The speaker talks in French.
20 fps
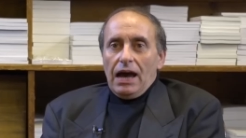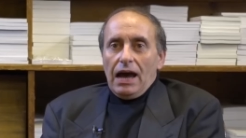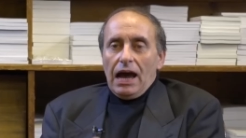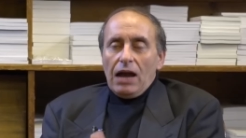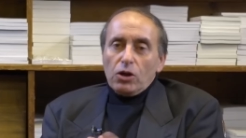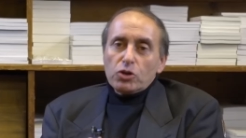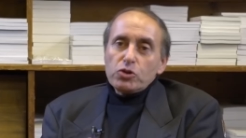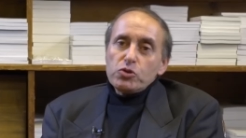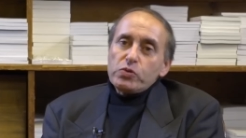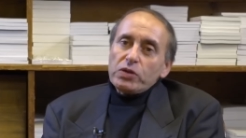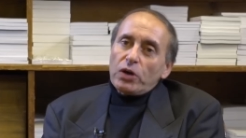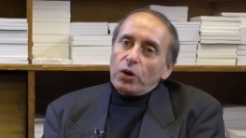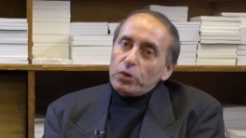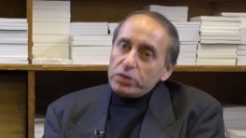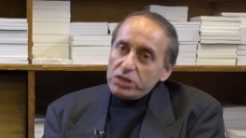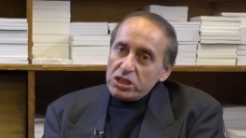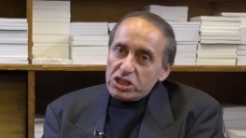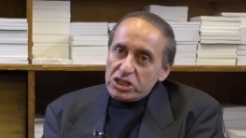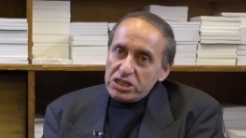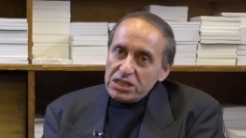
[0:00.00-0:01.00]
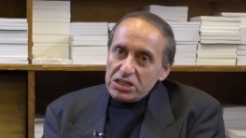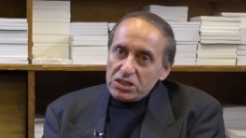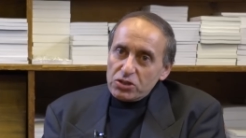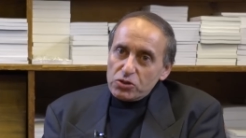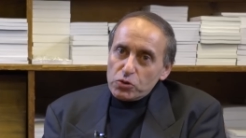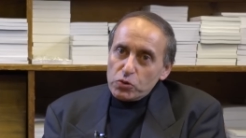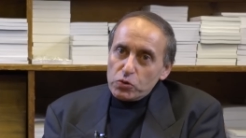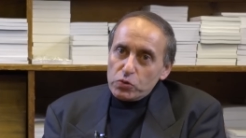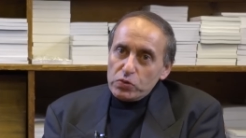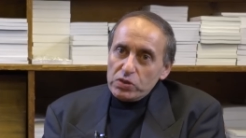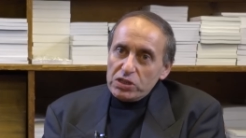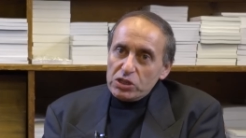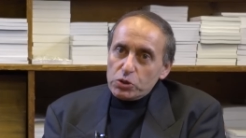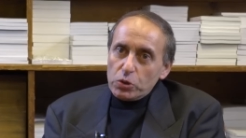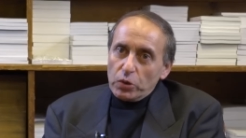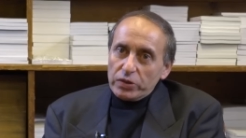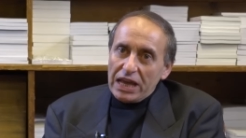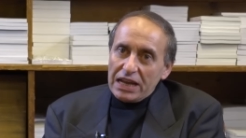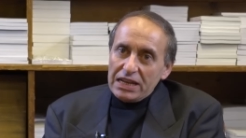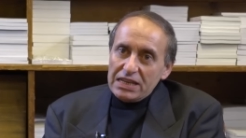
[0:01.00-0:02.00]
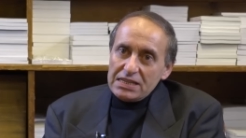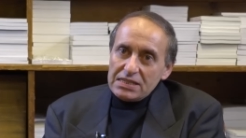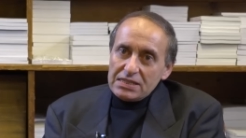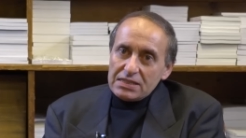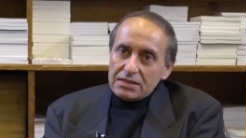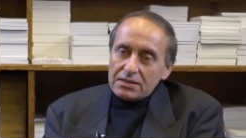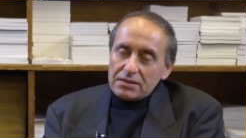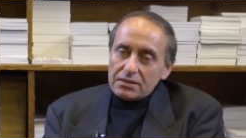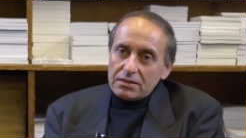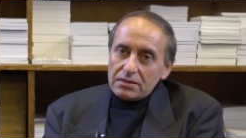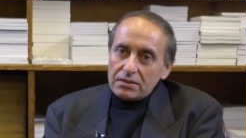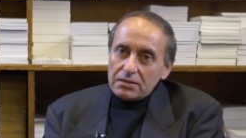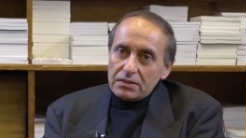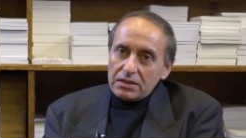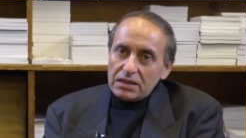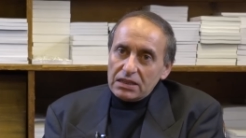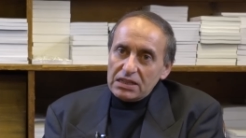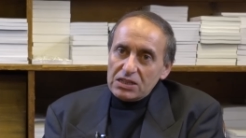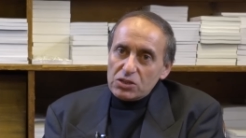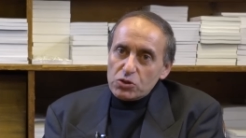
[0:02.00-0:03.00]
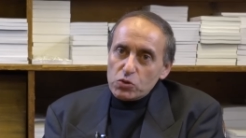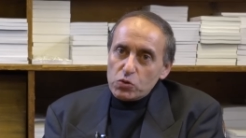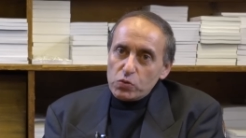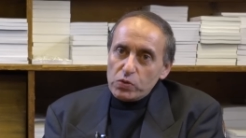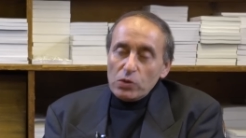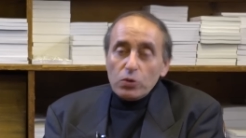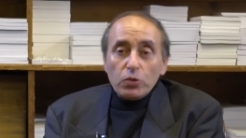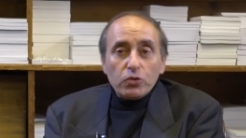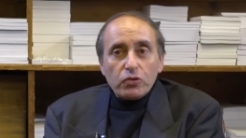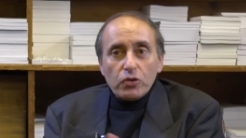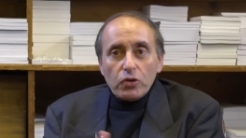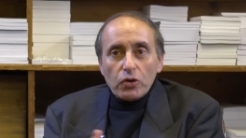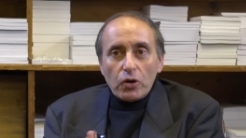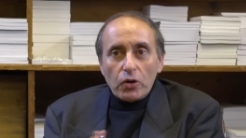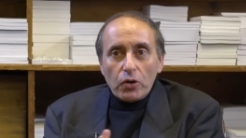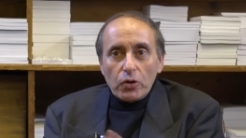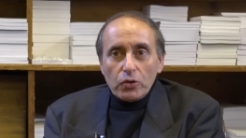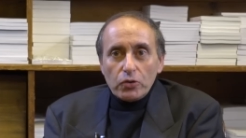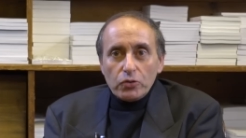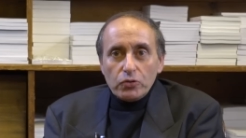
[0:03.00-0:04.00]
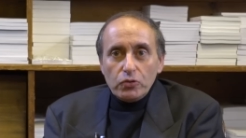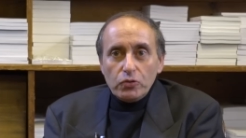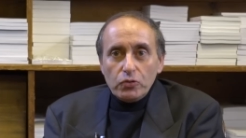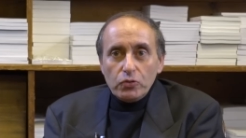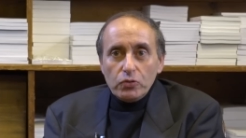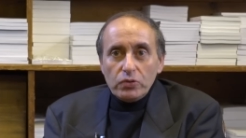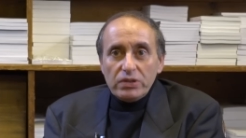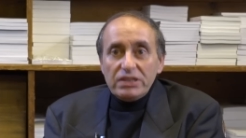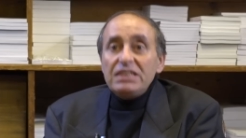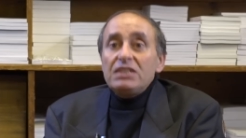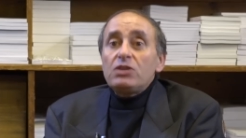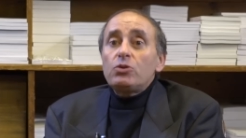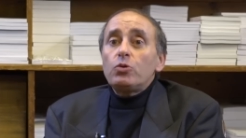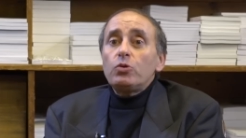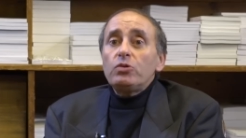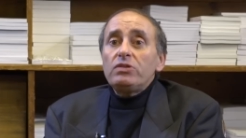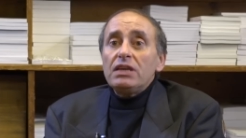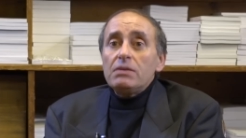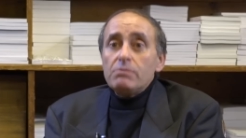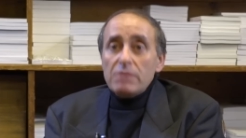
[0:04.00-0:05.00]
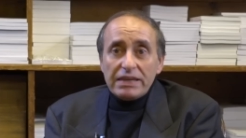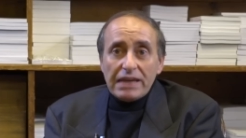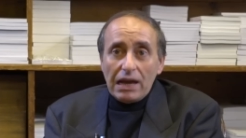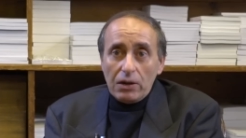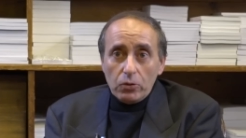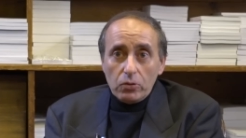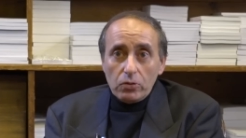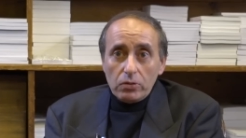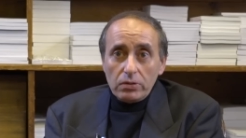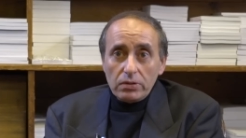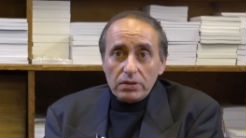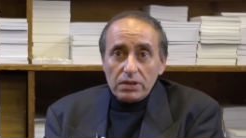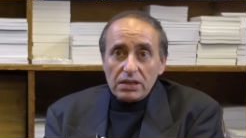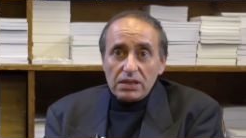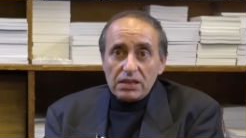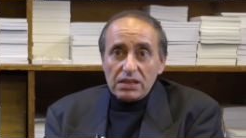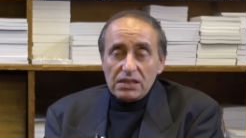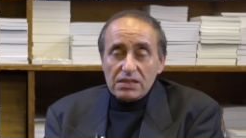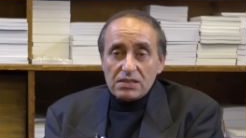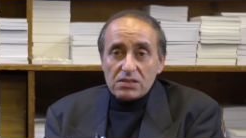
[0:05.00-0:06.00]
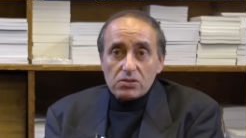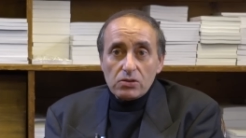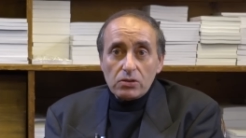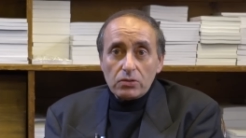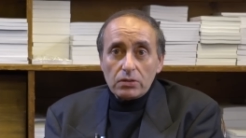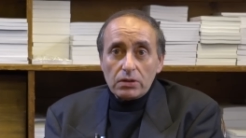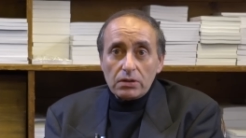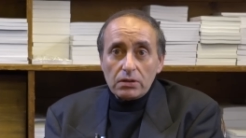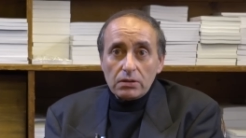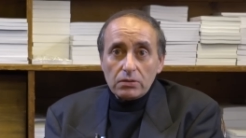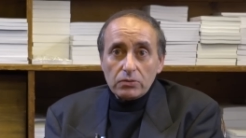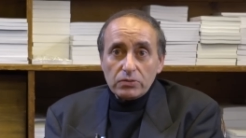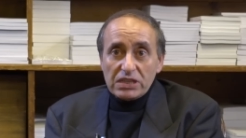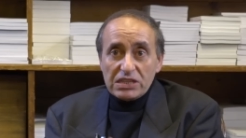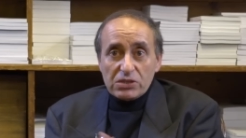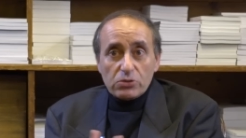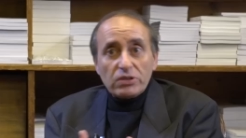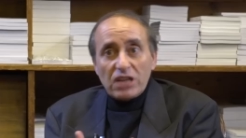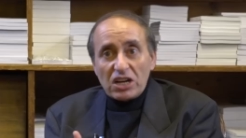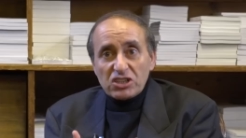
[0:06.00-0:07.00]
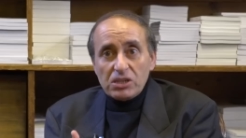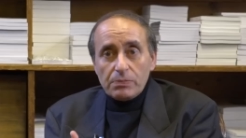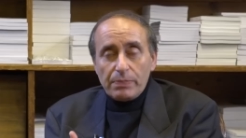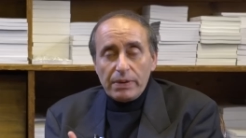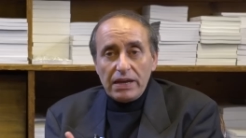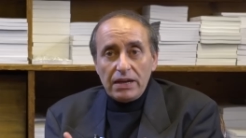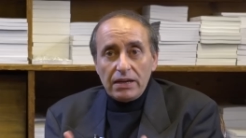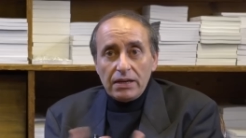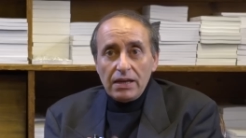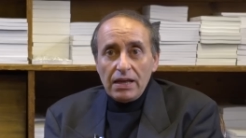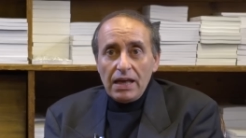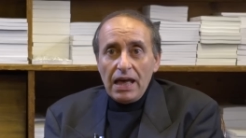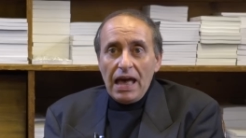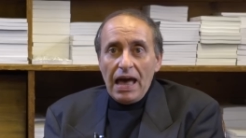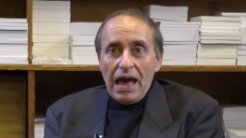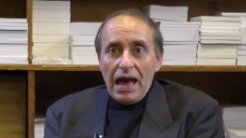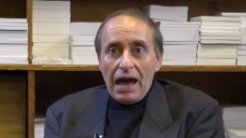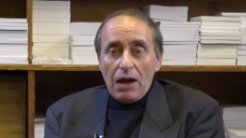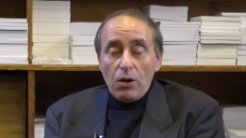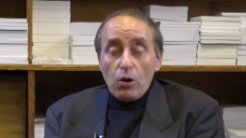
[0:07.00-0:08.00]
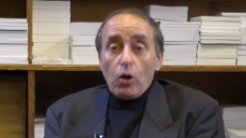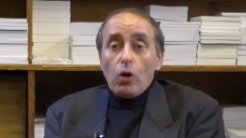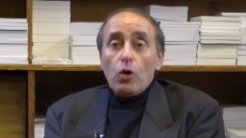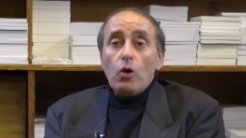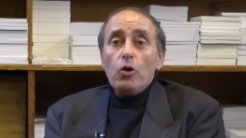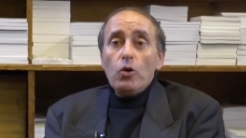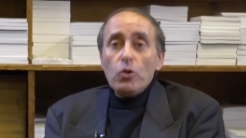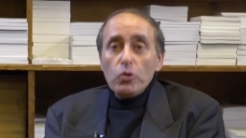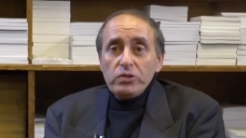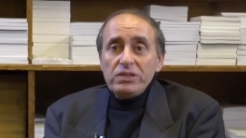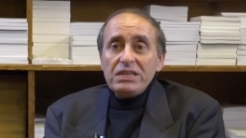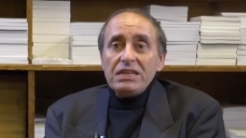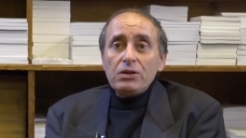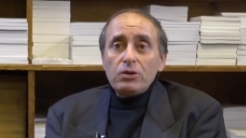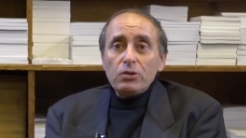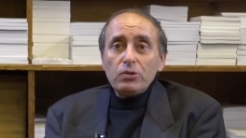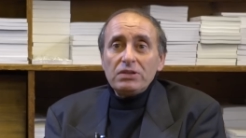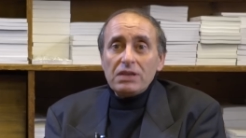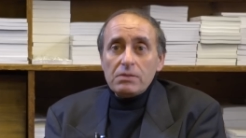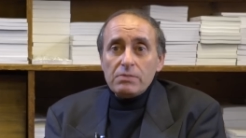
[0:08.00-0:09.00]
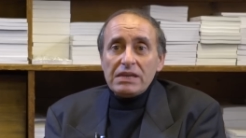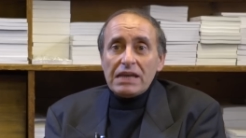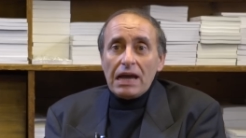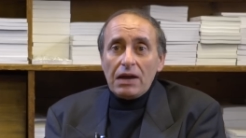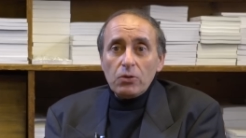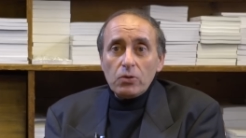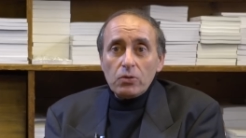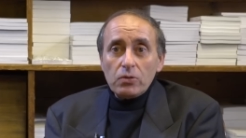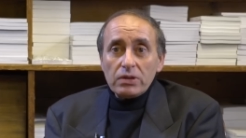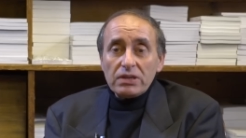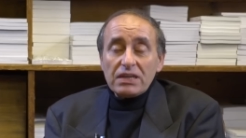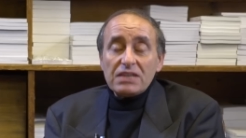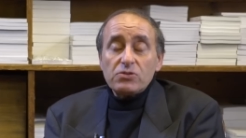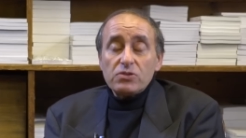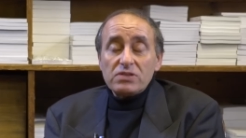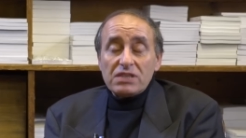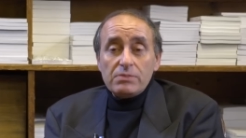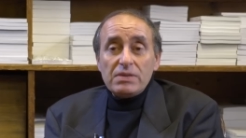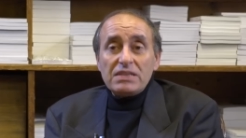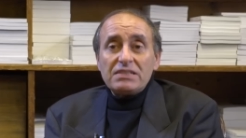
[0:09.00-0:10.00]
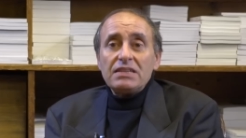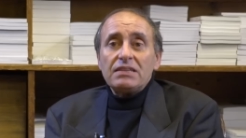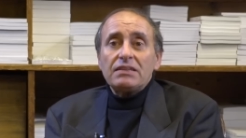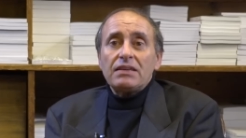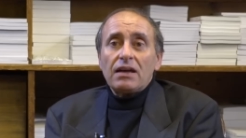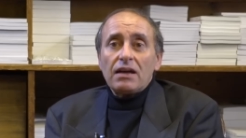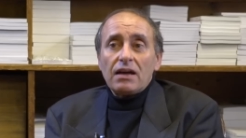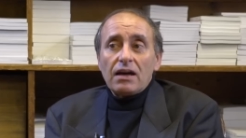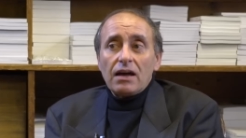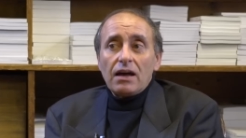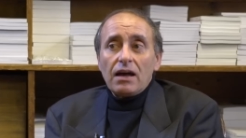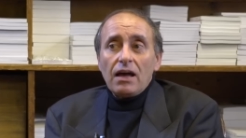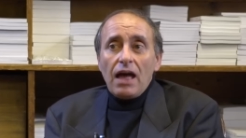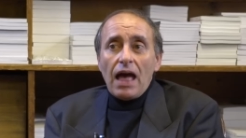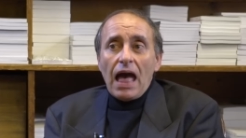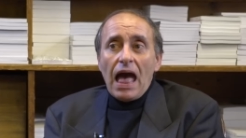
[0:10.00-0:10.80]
Alors je suis René Chiche, je suis journaliste euh, et je suis l'auteur euh, du Dico des mégalos qui sort euh, aux éditions de l'Archipel. Alors le Dico des mégalos, qu'est-ce que c'est eh bien C'est un,